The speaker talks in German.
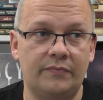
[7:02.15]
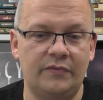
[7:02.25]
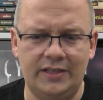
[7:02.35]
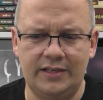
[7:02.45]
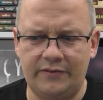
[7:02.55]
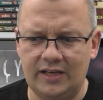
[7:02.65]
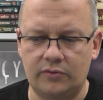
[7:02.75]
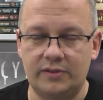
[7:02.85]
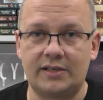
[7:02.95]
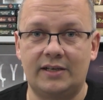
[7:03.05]
Wie eine
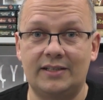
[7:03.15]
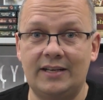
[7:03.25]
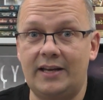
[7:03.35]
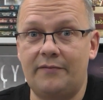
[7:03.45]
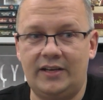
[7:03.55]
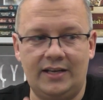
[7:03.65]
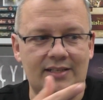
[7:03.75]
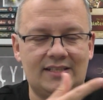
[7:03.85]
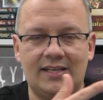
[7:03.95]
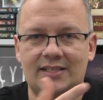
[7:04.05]
Wertungskarte? Naja, wenn ihr
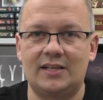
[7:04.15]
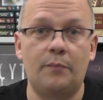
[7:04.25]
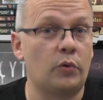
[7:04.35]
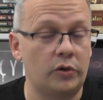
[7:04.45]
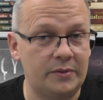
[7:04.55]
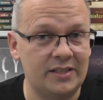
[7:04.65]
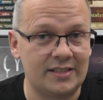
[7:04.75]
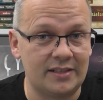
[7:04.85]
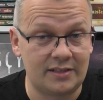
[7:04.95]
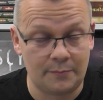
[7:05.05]
als erster ein Bäumchen
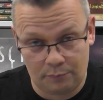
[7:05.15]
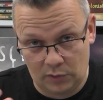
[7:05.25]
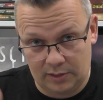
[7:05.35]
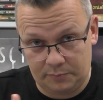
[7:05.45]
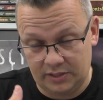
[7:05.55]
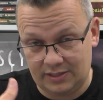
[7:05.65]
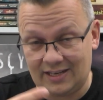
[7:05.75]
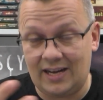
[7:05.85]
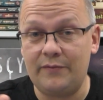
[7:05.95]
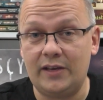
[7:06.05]
setzt, habt ihr
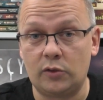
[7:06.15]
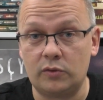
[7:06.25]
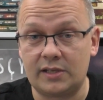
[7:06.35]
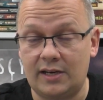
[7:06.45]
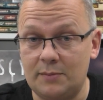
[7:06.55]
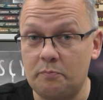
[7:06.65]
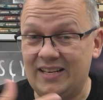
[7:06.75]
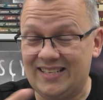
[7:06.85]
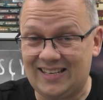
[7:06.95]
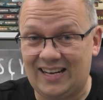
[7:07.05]
drei Wertungskarten
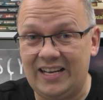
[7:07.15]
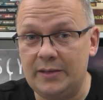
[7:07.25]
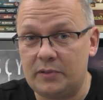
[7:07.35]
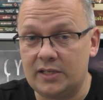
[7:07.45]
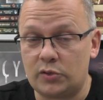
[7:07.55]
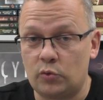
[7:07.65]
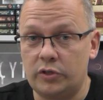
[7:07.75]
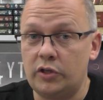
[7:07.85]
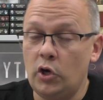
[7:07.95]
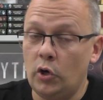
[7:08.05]
bei drei
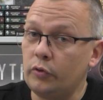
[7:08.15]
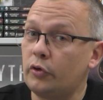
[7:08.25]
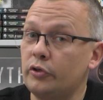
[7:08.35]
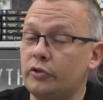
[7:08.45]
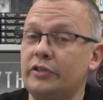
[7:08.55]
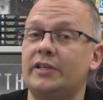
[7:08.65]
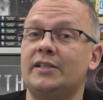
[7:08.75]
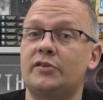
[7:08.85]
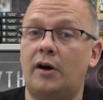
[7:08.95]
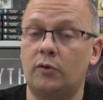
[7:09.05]
Personen und könnt euch
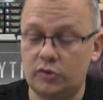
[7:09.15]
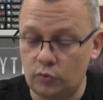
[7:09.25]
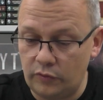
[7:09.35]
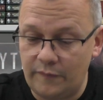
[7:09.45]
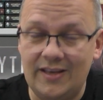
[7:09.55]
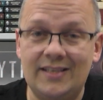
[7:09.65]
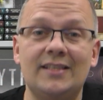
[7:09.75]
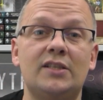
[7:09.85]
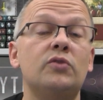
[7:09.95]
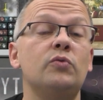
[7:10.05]
also aussuchen,
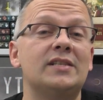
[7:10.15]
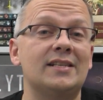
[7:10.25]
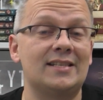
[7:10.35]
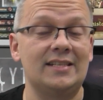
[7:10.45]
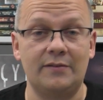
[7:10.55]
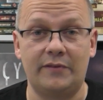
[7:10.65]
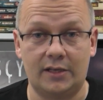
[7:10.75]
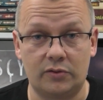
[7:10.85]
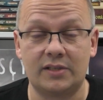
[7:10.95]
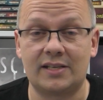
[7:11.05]
welche zusätzliche
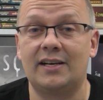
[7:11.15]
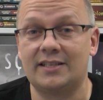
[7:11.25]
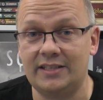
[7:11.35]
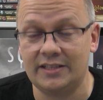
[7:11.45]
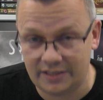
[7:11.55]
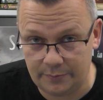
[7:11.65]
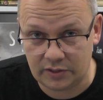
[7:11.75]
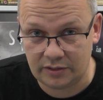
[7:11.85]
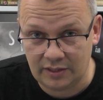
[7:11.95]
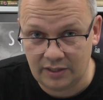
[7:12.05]
Wertungskarte ihr
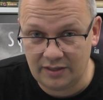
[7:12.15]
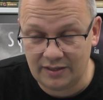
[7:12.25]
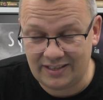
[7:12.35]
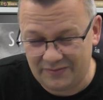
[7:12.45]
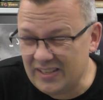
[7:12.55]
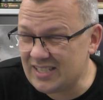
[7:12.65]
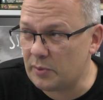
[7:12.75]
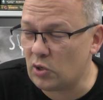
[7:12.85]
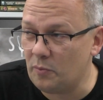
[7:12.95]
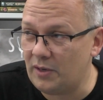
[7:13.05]
nehmt. Dann wird es
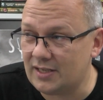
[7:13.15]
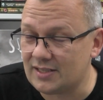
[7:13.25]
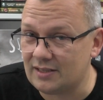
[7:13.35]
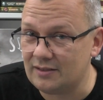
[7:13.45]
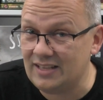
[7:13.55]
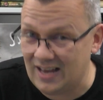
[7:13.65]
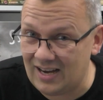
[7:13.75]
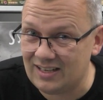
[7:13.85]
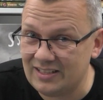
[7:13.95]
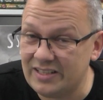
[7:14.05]
aber komplexer. Ja,
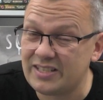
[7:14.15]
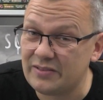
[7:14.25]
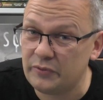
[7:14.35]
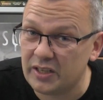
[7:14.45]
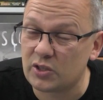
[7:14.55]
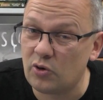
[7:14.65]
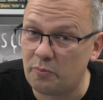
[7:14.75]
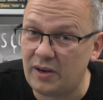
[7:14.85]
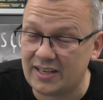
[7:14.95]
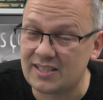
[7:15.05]
es wird
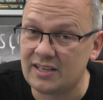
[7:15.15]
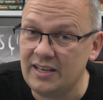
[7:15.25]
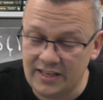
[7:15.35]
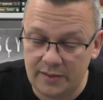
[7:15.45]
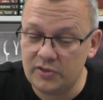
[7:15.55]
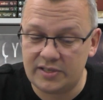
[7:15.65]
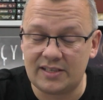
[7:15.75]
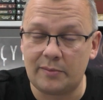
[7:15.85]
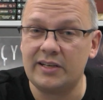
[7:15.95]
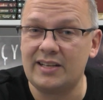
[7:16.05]
komplexer. Ihr müsst
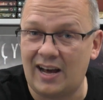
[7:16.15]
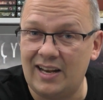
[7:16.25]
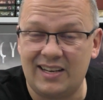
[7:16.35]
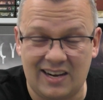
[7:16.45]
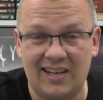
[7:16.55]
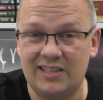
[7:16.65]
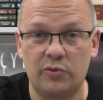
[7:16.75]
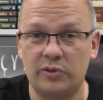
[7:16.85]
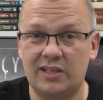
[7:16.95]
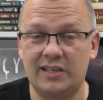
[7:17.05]
jetzt aber nicht alle Karten
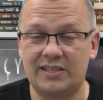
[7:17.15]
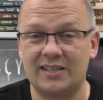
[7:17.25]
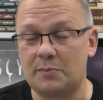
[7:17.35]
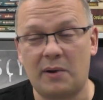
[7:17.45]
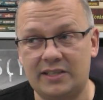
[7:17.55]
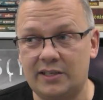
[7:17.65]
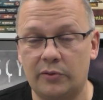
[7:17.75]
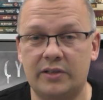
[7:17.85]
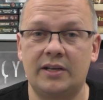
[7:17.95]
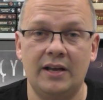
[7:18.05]
durchlesen. Das mache ich
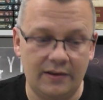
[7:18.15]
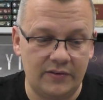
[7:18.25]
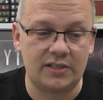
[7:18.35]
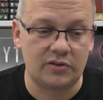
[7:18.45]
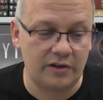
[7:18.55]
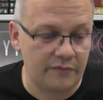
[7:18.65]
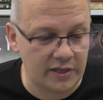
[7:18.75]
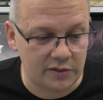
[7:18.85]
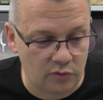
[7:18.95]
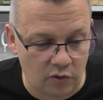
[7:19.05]
auch nicht. Wenn es zu einer
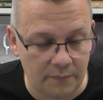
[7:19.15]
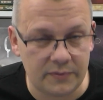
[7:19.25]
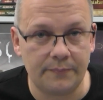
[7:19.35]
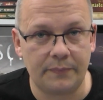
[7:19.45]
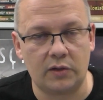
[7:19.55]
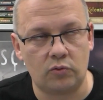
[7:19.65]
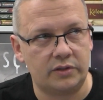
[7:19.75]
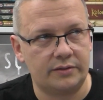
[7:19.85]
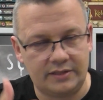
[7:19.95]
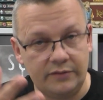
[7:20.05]
Wertung kommt,
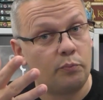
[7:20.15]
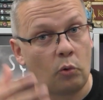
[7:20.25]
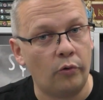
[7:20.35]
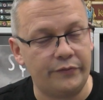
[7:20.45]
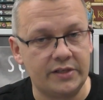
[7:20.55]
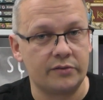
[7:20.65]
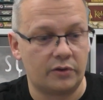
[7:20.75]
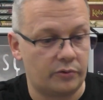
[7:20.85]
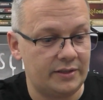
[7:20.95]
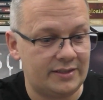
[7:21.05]
gut, die Profis
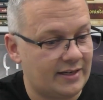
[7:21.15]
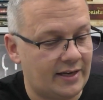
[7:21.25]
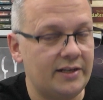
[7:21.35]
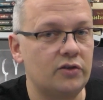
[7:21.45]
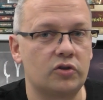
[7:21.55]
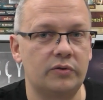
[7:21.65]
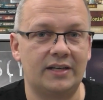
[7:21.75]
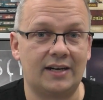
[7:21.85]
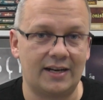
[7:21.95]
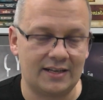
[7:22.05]
unter euch, die kennen schon die
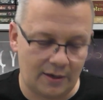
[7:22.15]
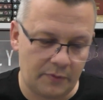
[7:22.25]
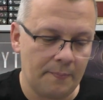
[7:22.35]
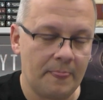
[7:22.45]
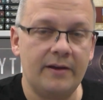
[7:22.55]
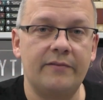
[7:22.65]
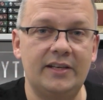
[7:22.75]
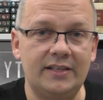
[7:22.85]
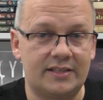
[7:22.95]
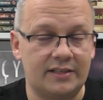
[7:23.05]
Karten, aber
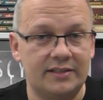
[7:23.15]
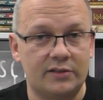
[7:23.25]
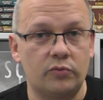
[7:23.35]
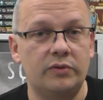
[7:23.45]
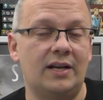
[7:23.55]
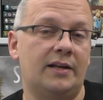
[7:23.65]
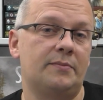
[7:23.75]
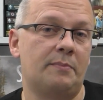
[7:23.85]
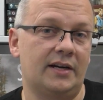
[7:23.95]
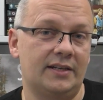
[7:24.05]
wenn ich dann so einen
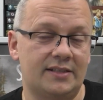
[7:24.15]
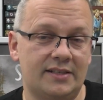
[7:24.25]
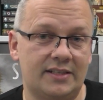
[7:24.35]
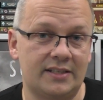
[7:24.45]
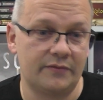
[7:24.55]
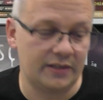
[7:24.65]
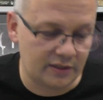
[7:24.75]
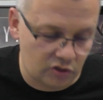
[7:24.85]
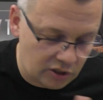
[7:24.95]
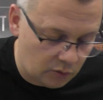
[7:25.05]
Landmarker setzen will,
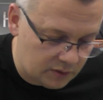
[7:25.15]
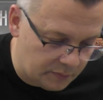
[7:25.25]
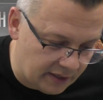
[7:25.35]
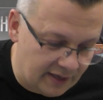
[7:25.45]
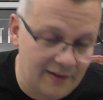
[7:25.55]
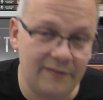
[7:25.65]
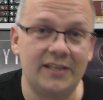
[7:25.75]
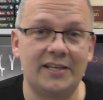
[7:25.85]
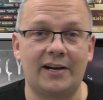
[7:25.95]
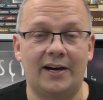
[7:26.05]
dann schaue ich mir,
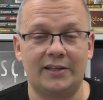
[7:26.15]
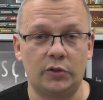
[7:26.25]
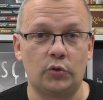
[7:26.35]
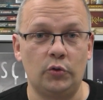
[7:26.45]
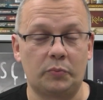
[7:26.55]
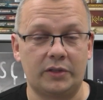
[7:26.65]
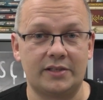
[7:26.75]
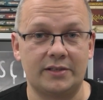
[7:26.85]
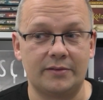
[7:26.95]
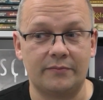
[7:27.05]
welche Karten noch übrig sind.